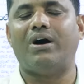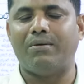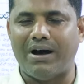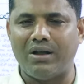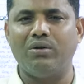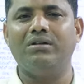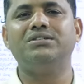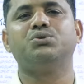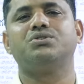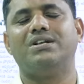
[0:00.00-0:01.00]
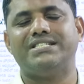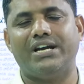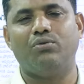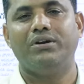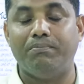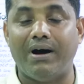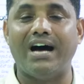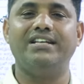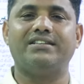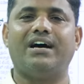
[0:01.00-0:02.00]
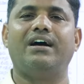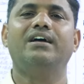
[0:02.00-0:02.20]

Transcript: వాళ్ళ బాధోతులు చూసుకోవాల్సినటువంటి బాధ్యత